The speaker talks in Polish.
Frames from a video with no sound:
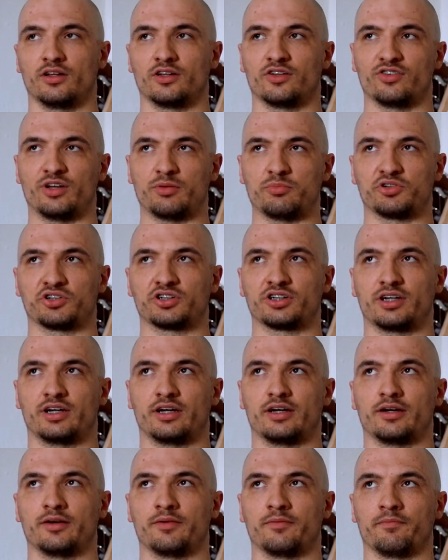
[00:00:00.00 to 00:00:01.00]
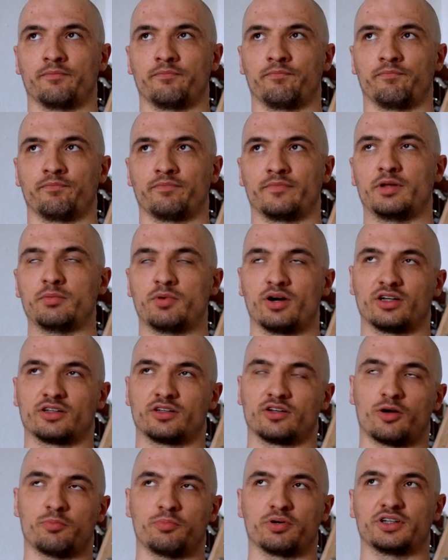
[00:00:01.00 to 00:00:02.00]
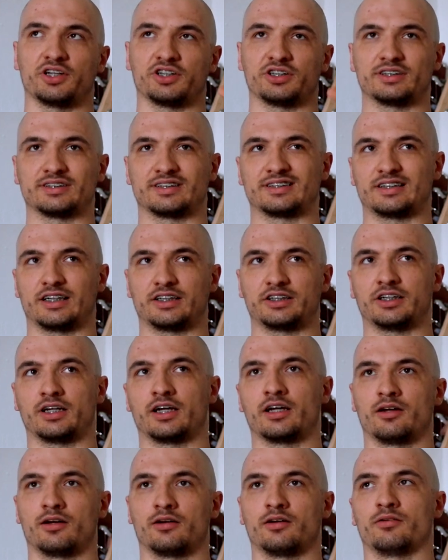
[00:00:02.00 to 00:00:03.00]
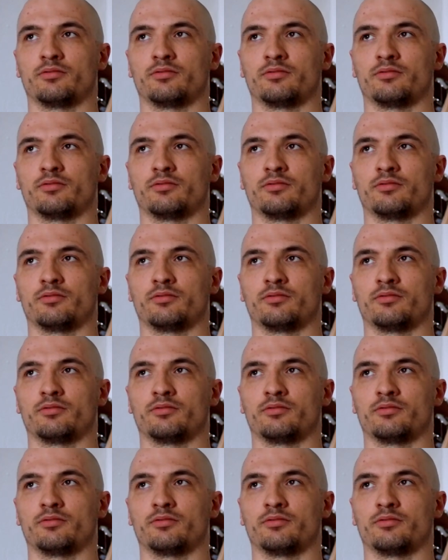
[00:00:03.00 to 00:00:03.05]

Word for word: to wiem, że nie mogę tylko podejść na zasadzie